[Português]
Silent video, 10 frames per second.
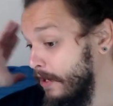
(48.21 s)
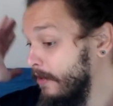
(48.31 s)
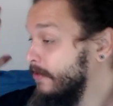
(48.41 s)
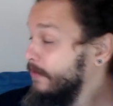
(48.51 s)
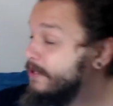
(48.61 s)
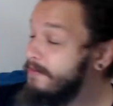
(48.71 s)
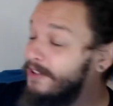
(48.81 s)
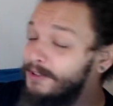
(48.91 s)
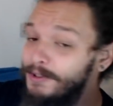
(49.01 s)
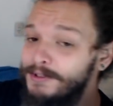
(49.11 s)
Se você me vê
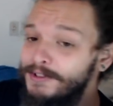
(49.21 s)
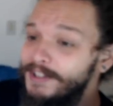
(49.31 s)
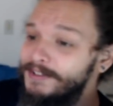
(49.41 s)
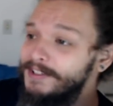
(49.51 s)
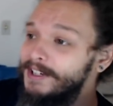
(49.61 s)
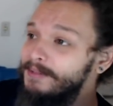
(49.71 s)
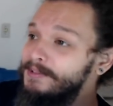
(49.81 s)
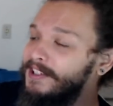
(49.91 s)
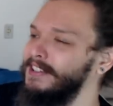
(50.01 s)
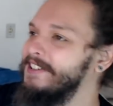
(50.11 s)
todos os dias com essa
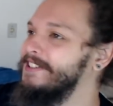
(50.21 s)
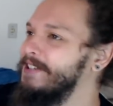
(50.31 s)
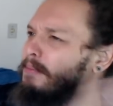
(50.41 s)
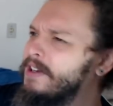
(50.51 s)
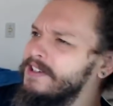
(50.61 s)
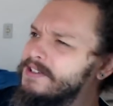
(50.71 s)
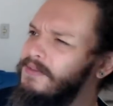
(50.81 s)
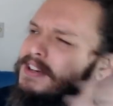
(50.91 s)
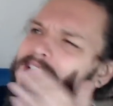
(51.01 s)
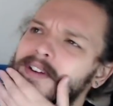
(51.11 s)
camiseta, em semanas
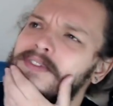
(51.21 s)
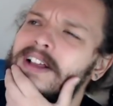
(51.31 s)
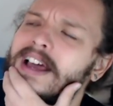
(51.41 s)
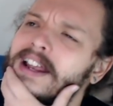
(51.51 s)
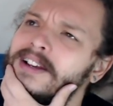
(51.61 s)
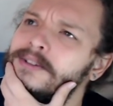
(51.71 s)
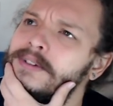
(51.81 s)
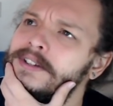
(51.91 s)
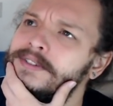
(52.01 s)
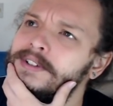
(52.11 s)
diferentes, você vai falar: caralho,
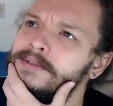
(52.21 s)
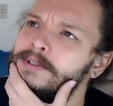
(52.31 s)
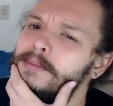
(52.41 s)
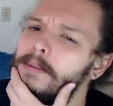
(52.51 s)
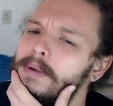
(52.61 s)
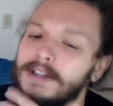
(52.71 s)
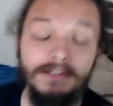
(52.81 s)
Eduardo, você não toma banho?